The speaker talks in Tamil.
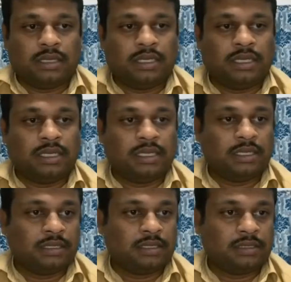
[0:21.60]
இன்றைக்கி
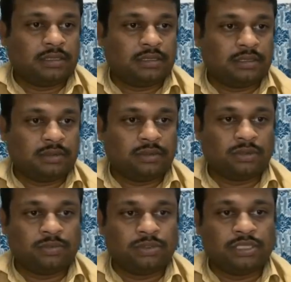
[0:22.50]
ஒரு
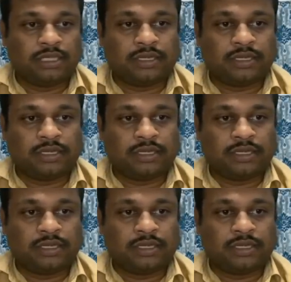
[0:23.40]
புதிய